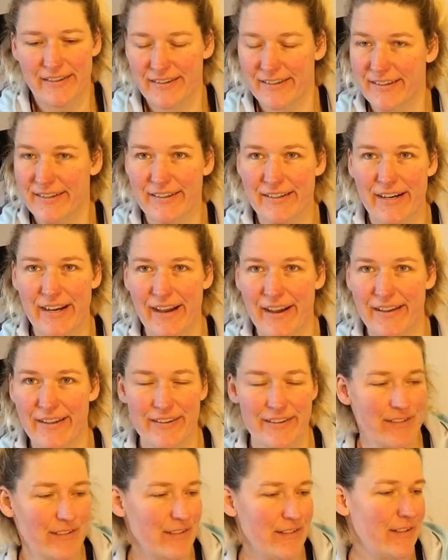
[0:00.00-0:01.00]
äh,
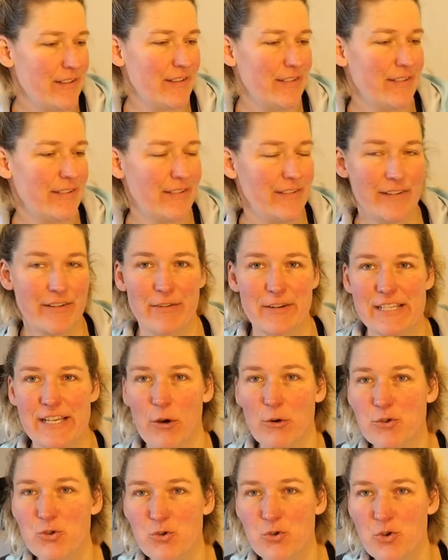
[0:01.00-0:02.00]
ein, etwas
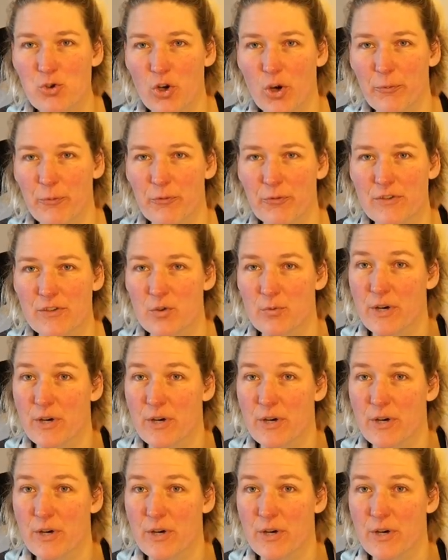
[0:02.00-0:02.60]
auszustopfen,